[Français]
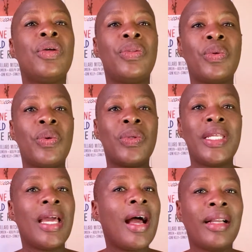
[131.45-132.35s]
donc on
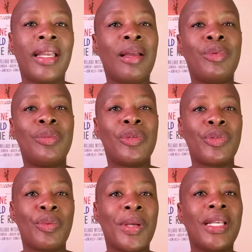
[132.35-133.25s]
est agréablement
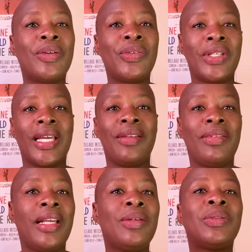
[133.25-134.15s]
surpris quand on
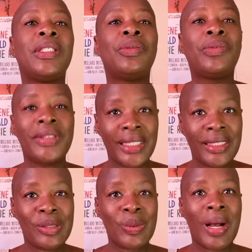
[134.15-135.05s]
arrive là et qu'on découvre
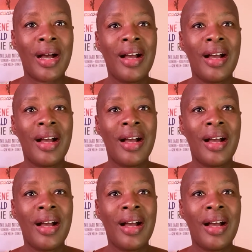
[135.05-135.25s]
cette histoire.